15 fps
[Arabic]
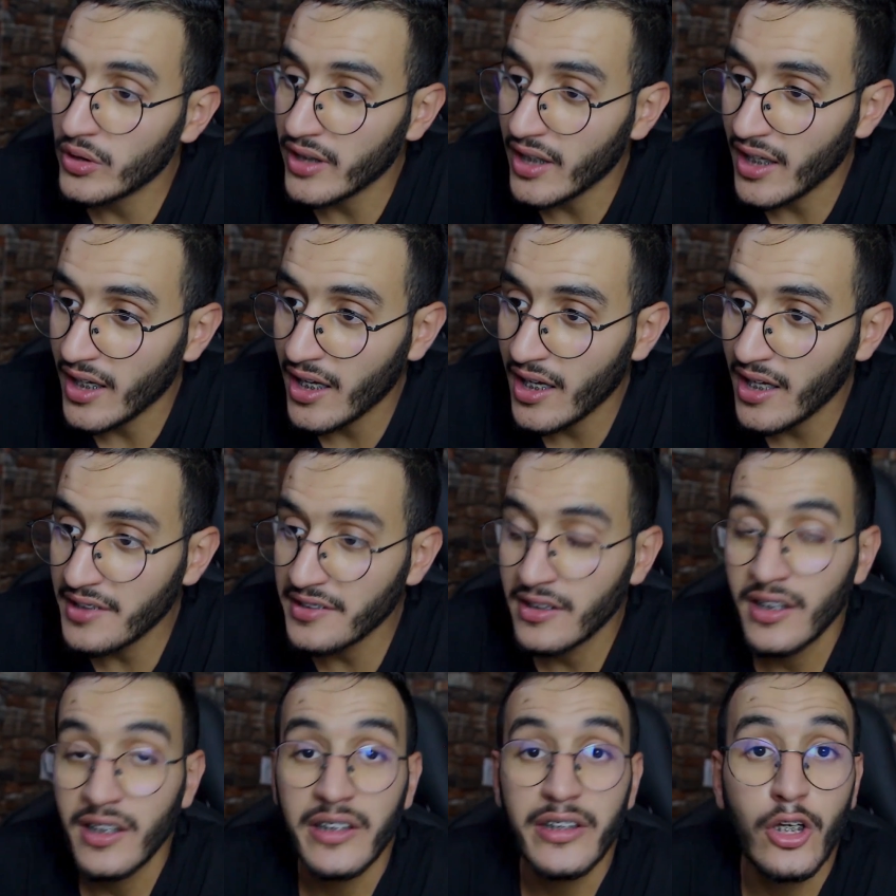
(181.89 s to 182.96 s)
الناس
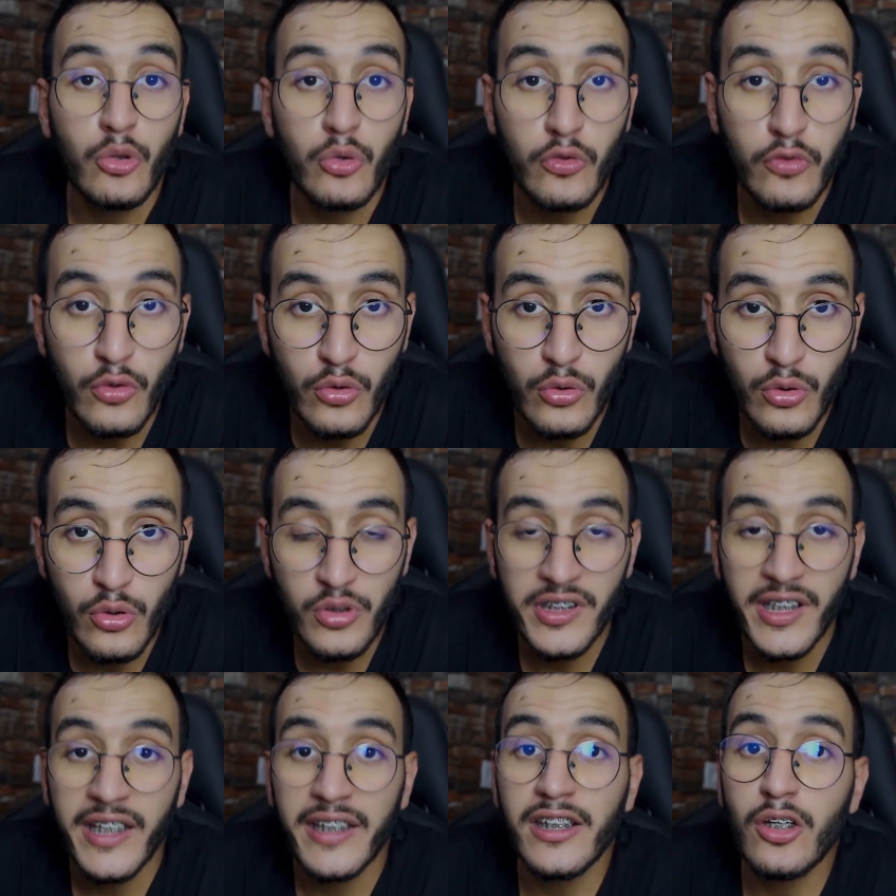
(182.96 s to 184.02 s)
داروا الفلوس
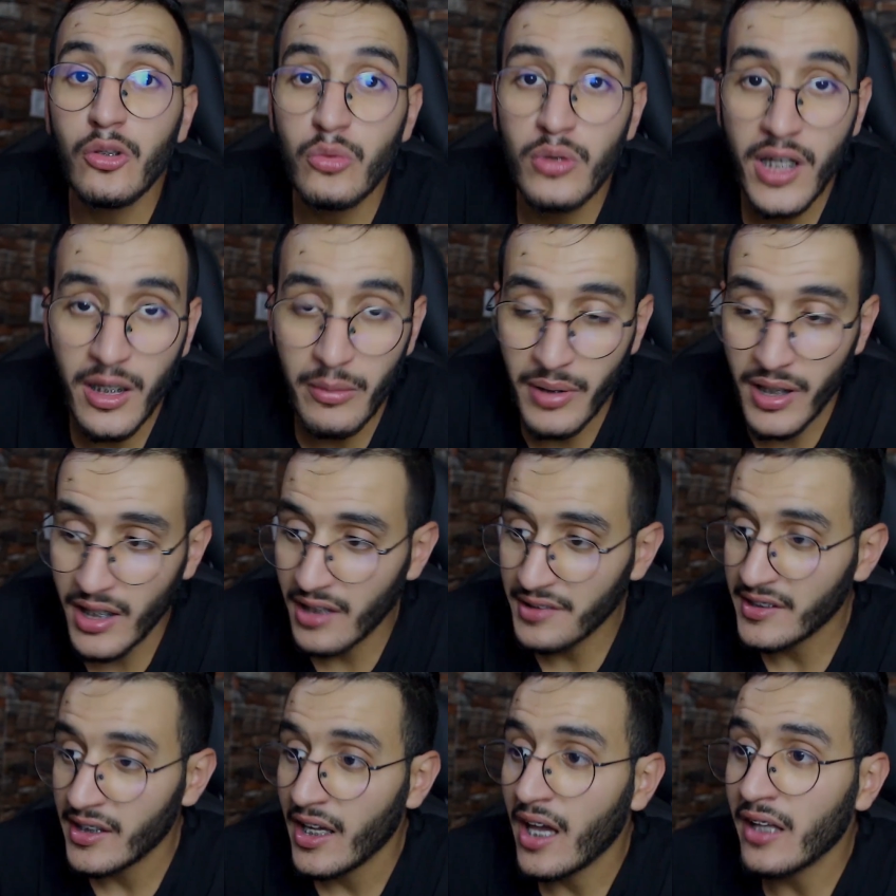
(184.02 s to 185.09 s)
داروا
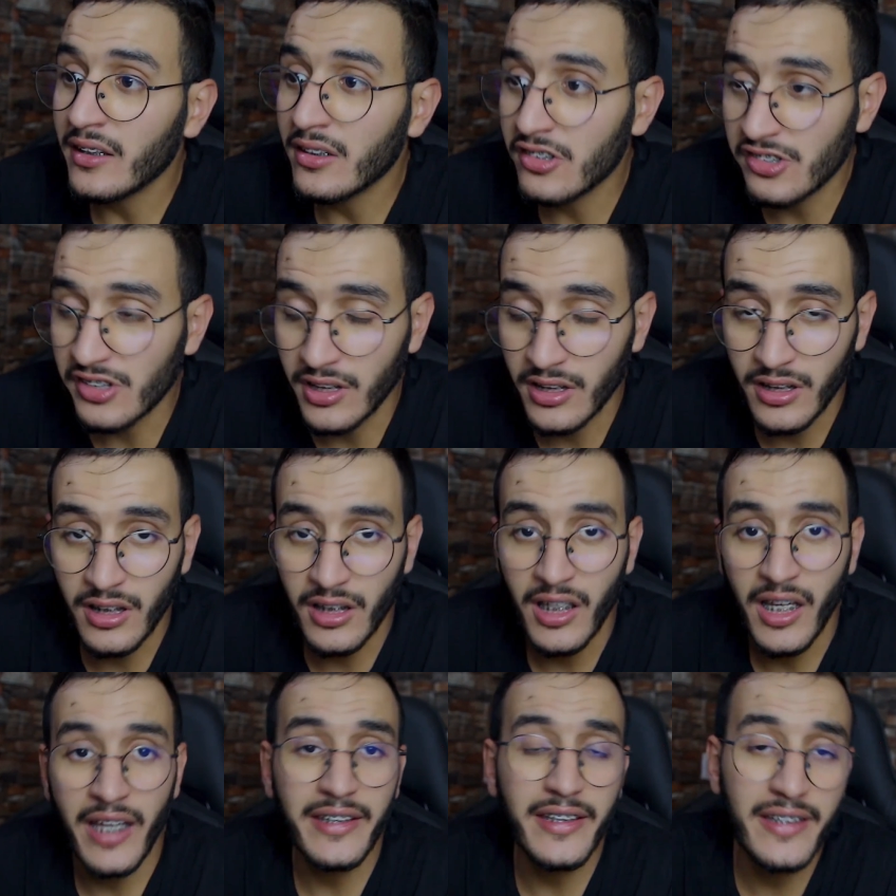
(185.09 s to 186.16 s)
لاباس هذا تشهر
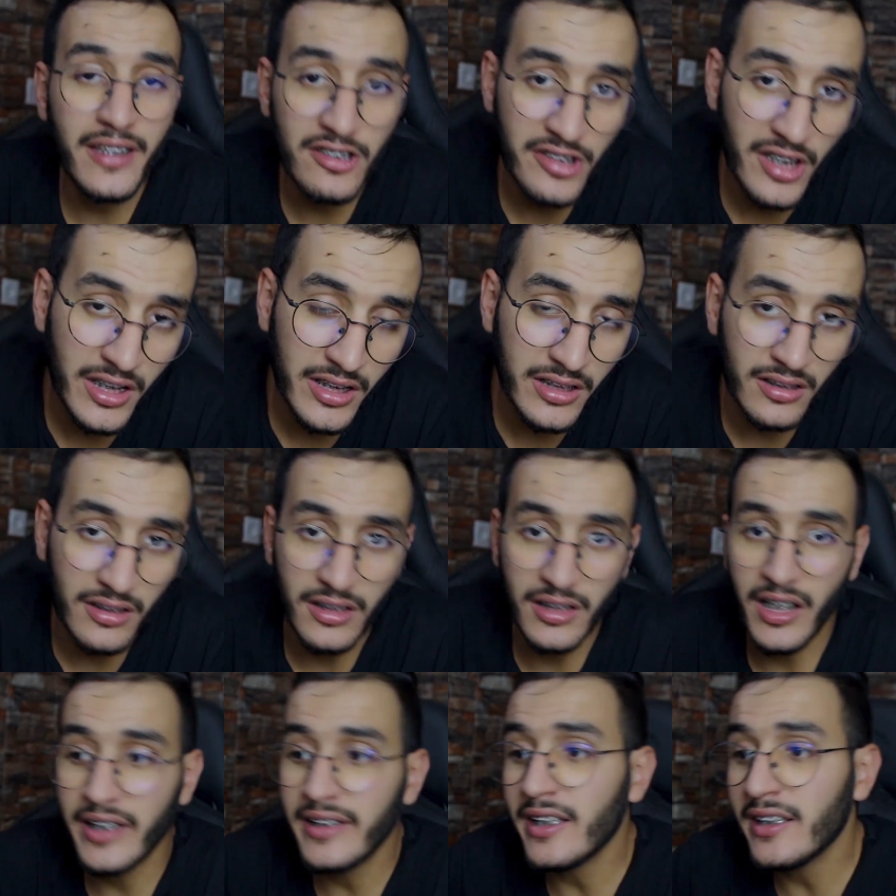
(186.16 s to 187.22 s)
هذا دار شركه
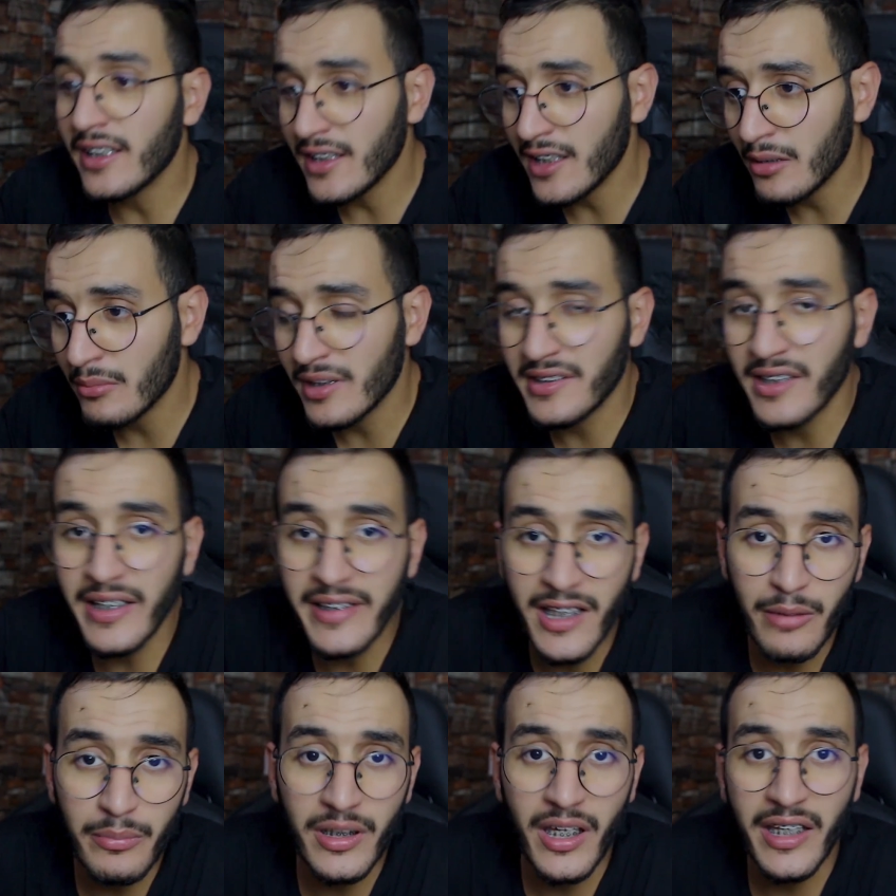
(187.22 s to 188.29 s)
هذا دار لاباس هذا
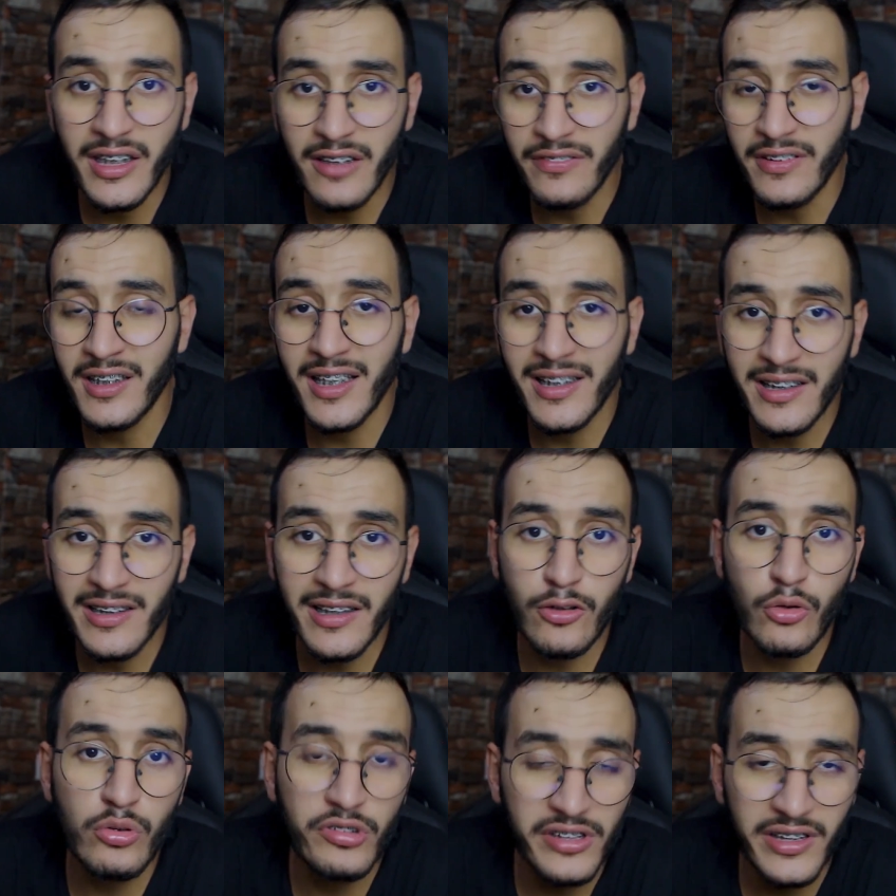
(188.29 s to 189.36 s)
ربح هذا فعل هذا ترك
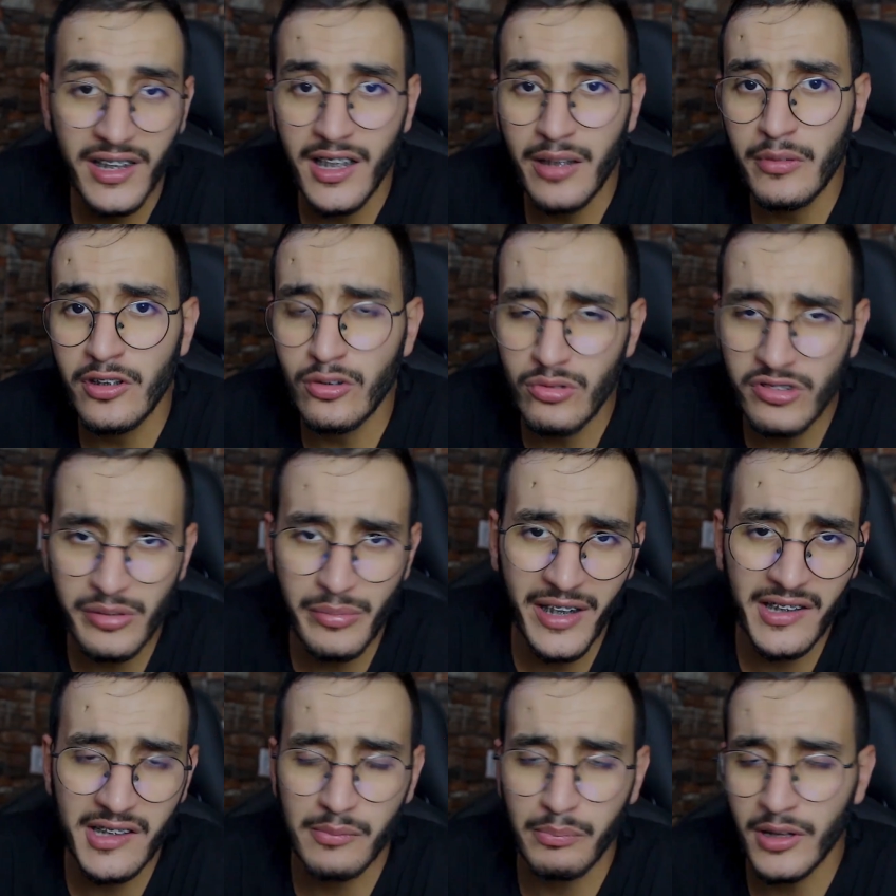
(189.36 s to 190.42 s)
كلشي دار لاباس كلشي
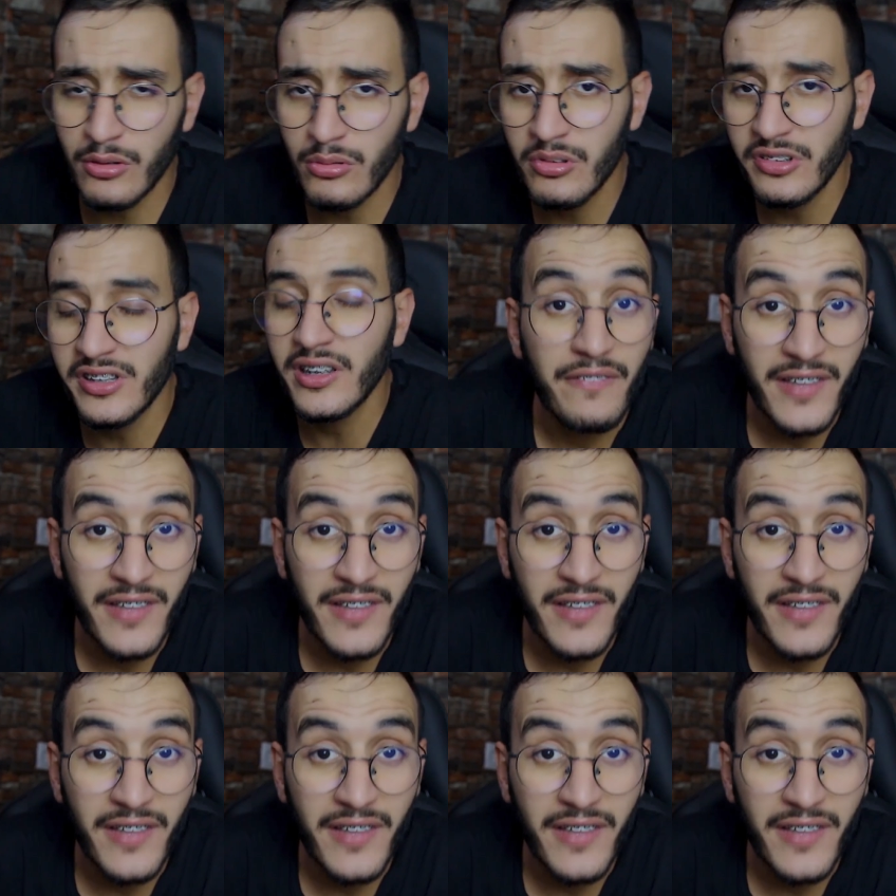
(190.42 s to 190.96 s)
باغي يصبلا كلشي داكشي